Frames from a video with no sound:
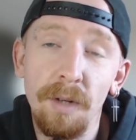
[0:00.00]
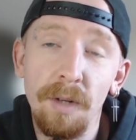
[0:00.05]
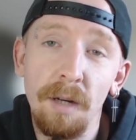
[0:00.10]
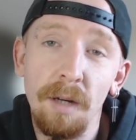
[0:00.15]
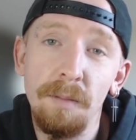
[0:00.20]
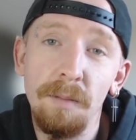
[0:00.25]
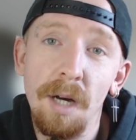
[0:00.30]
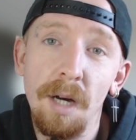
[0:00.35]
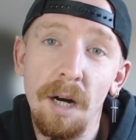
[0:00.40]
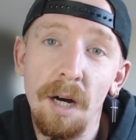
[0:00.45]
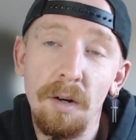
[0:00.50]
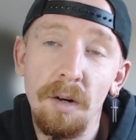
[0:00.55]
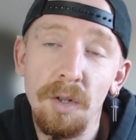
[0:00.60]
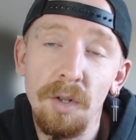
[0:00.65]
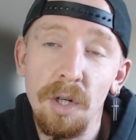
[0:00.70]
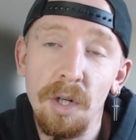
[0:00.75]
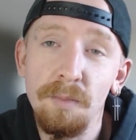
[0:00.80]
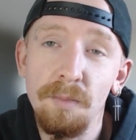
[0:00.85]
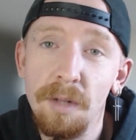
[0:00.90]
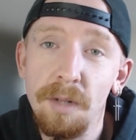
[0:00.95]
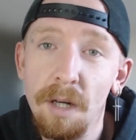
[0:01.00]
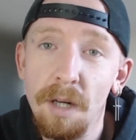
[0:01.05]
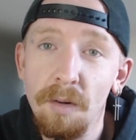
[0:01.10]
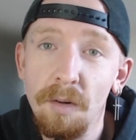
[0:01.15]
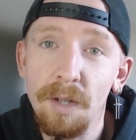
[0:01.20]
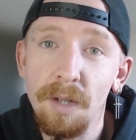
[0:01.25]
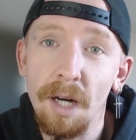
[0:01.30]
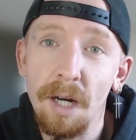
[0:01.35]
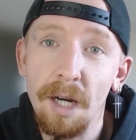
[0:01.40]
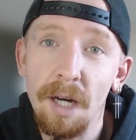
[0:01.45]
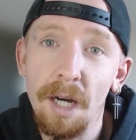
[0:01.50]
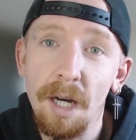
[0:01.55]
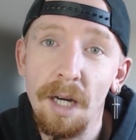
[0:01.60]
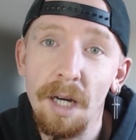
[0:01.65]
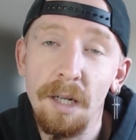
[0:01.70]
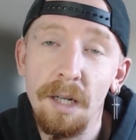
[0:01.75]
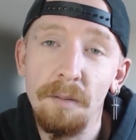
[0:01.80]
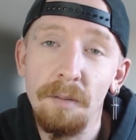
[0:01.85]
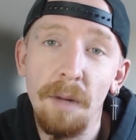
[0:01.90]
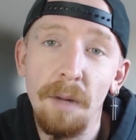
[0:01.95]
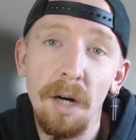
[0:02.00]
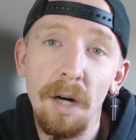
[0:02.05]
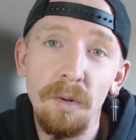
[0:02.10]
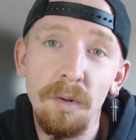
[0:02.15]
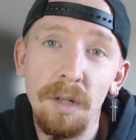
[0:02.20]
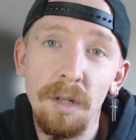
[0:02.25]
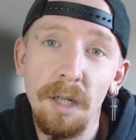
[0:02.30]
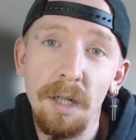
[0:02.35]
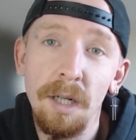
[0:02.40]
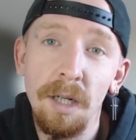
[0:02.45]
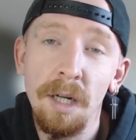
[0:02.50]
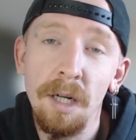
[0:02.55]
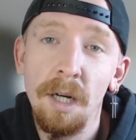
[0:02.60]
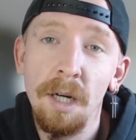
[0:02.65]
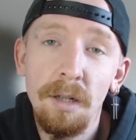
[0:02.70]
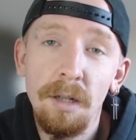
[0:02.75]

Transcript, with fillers: takimi jak chociażby Neko Takei, Mayuli,